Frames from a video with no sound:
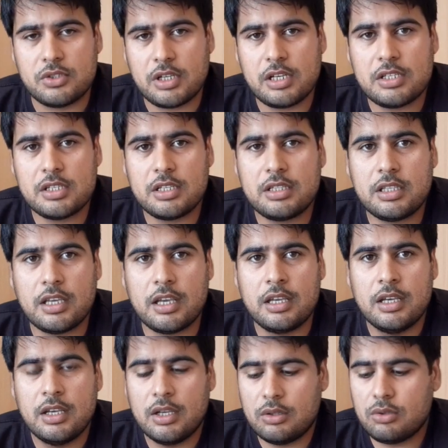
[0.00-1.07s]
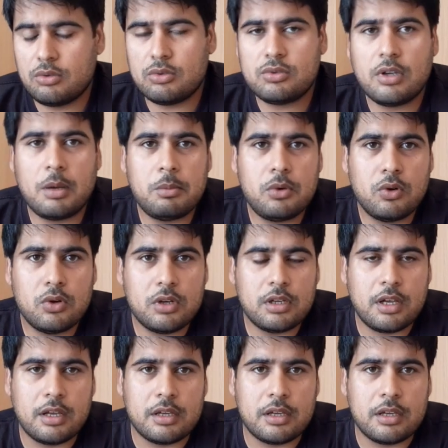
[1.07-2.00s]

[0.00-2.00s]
चली जाती है तो दोस्तों आप लोग